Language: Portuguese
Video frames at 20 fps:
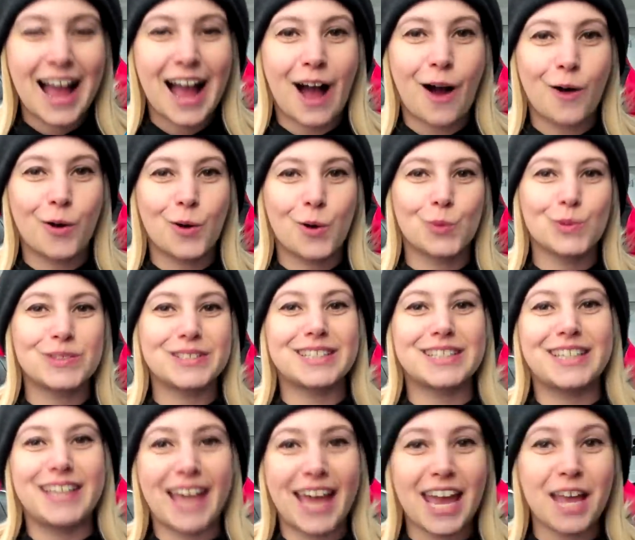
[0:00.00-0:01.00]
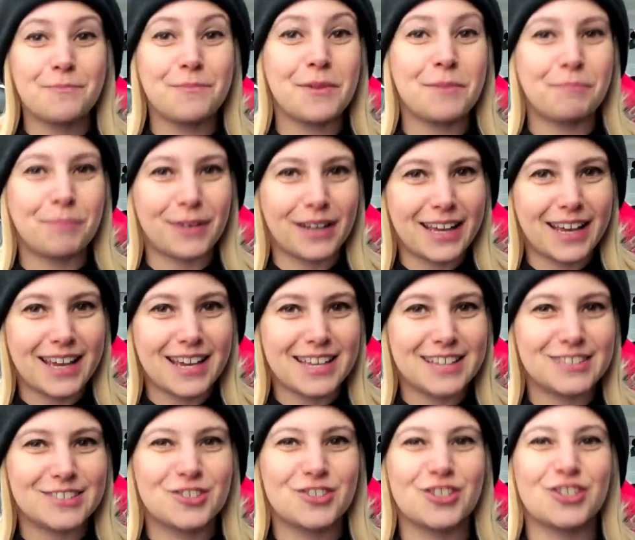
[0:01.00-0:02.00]
alguns
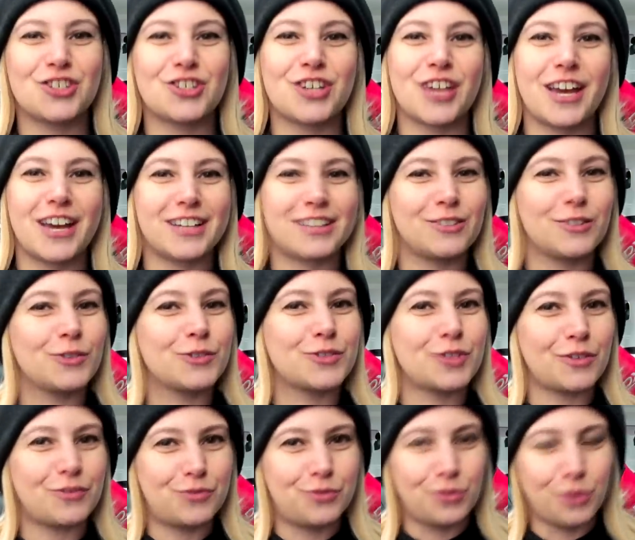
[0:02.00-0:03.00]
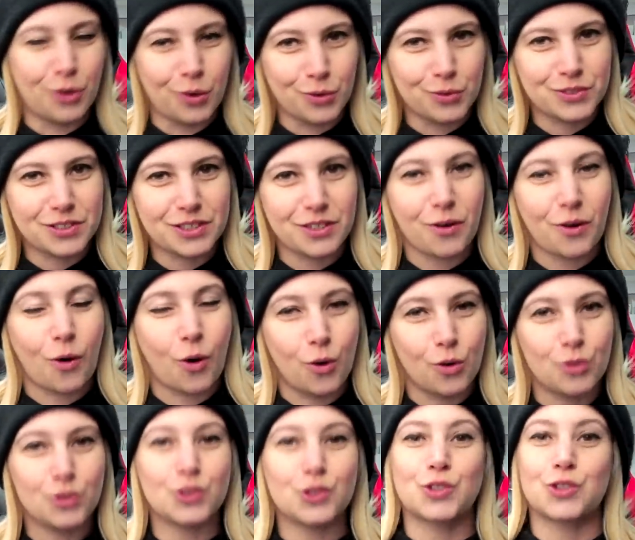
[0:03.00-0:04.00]
gameplays de Shadows of Rose
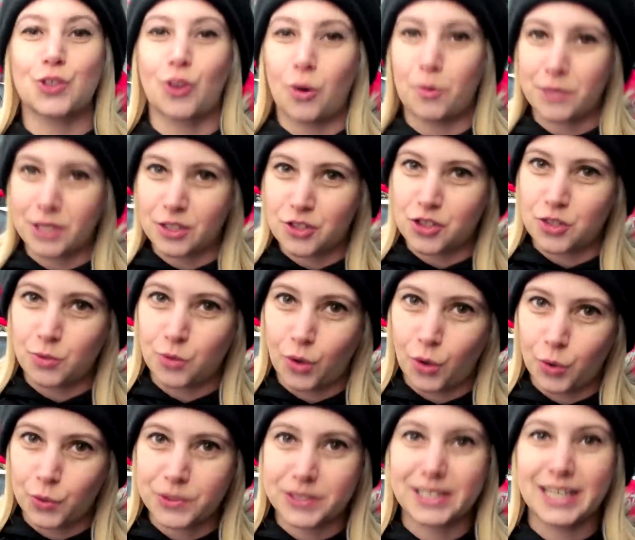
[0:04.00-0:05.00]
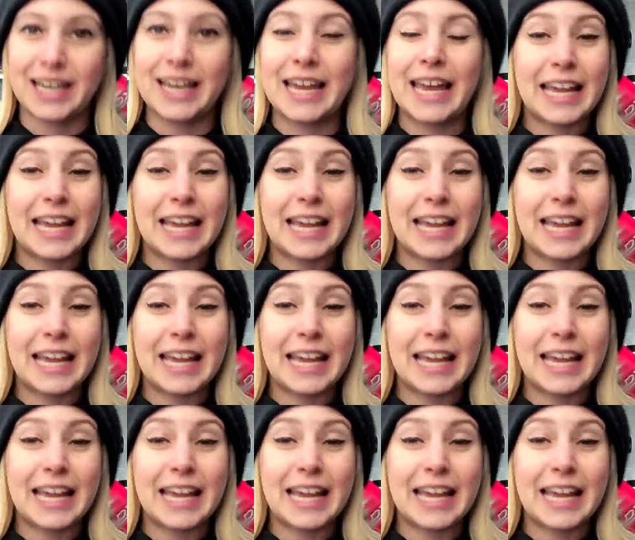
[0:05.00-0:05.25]
ou Sombras de Rose,